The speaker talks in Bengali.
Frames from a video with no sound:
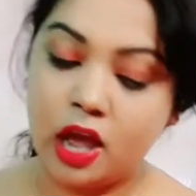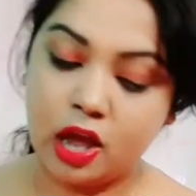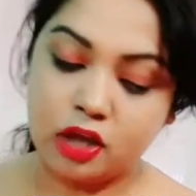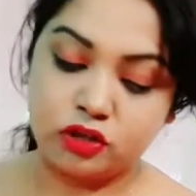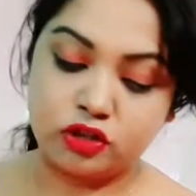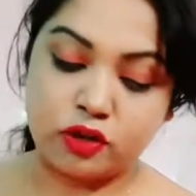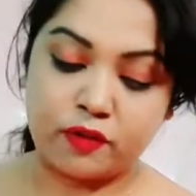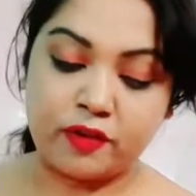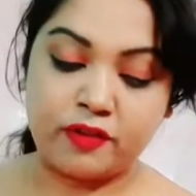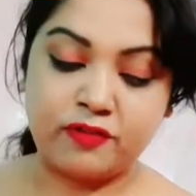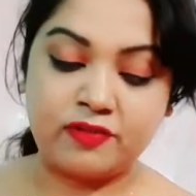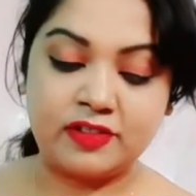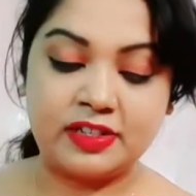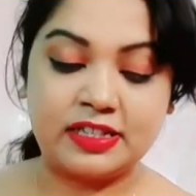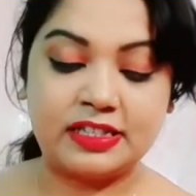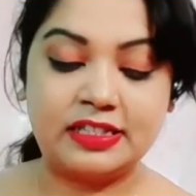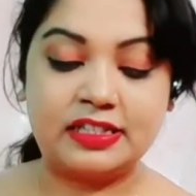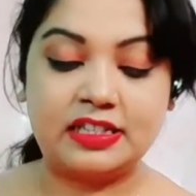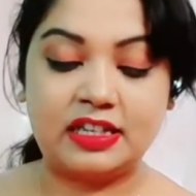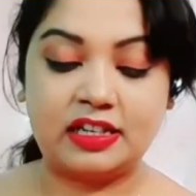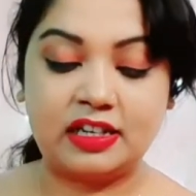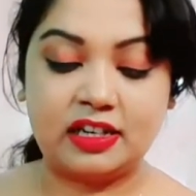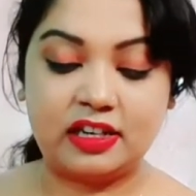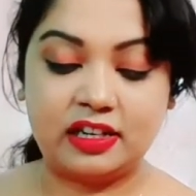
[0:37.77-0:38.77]
সবার ফার্স্ট
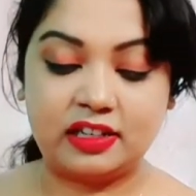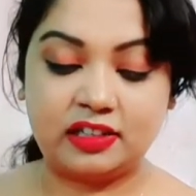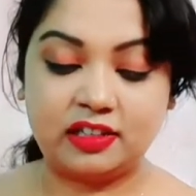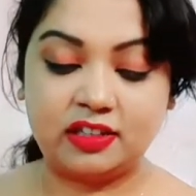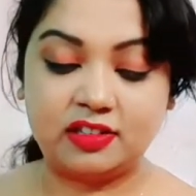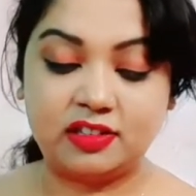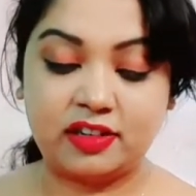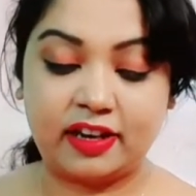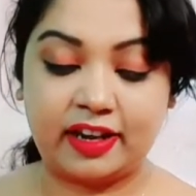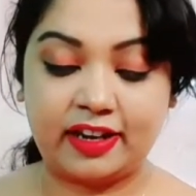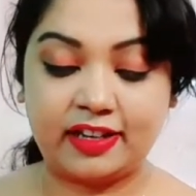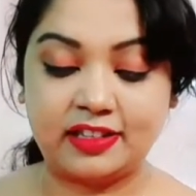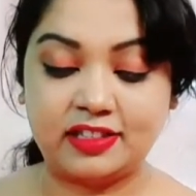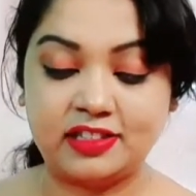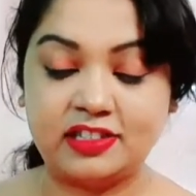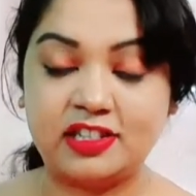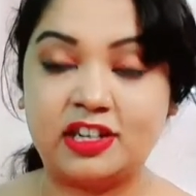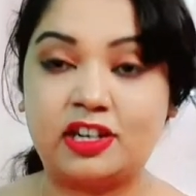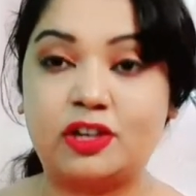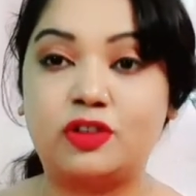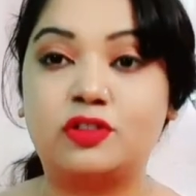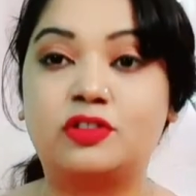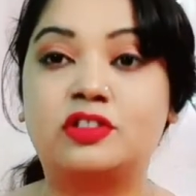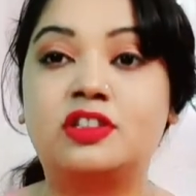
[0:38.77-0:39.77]
যেটা রেখেছি
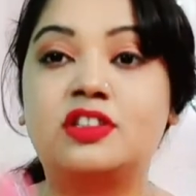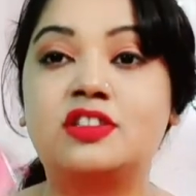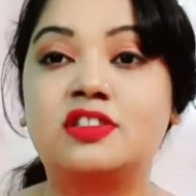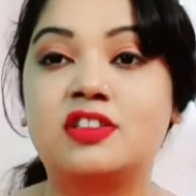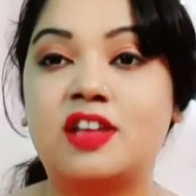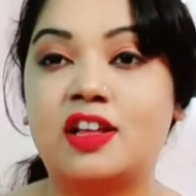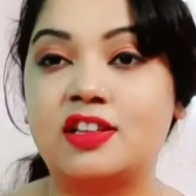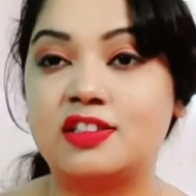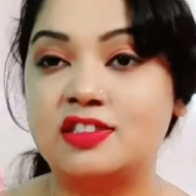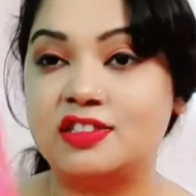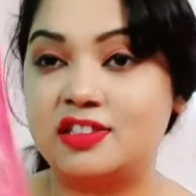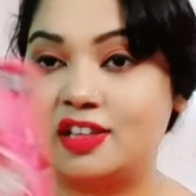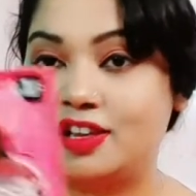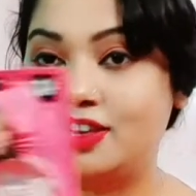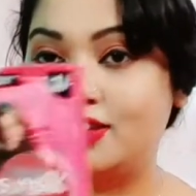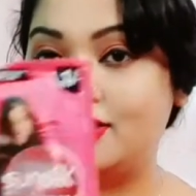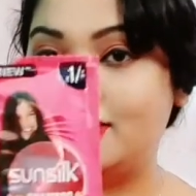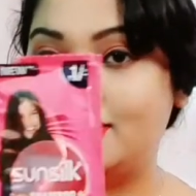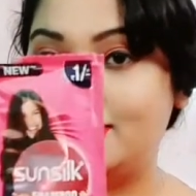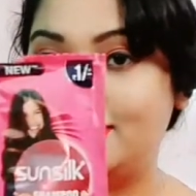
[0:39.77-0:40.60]
সেটা হচ্ছে সানসিল্ক